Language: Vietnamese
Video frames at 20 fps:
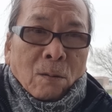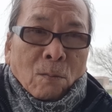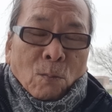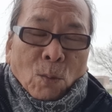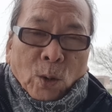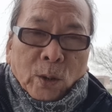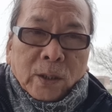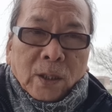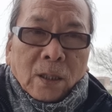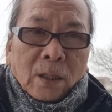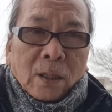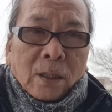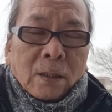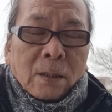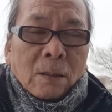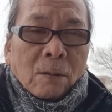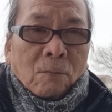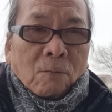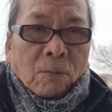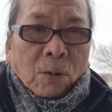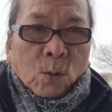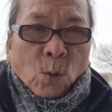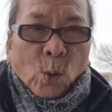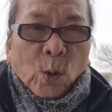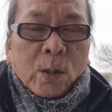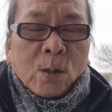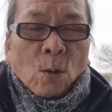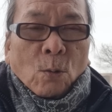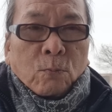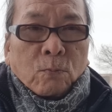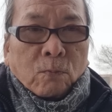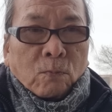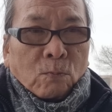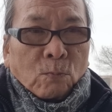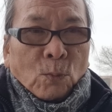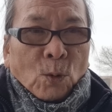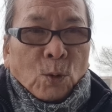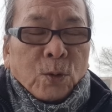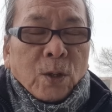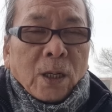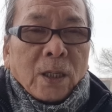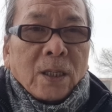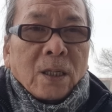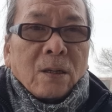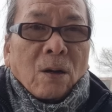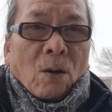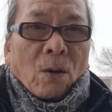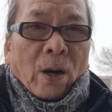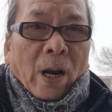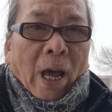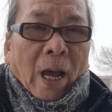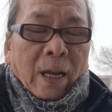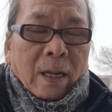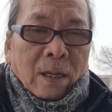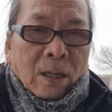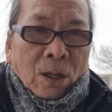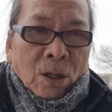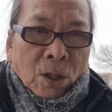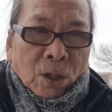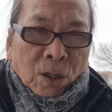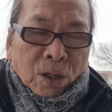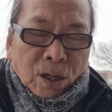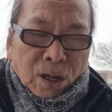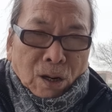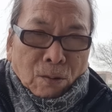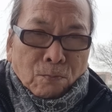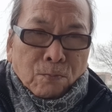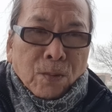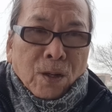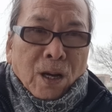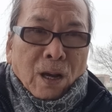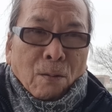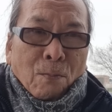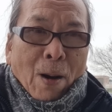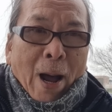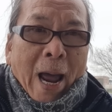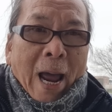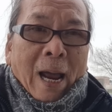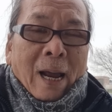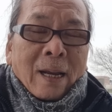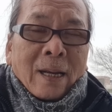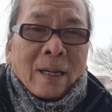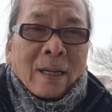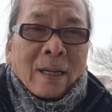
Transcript: mọi thứ và cuối cùng Putin sẽ ngồi lại nhiệm kỳ 3,